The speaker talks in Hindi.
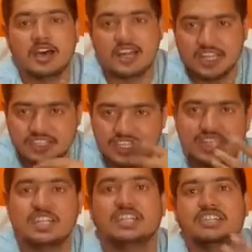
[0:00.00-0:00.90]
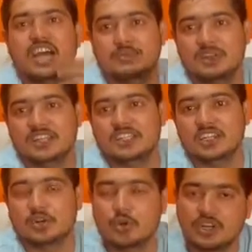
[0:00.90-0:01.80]
राजनीतिक हथियार बनाते
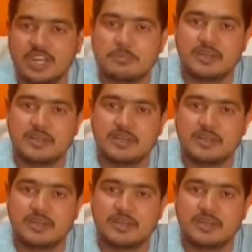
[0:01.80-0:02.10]
थे कोर्ट के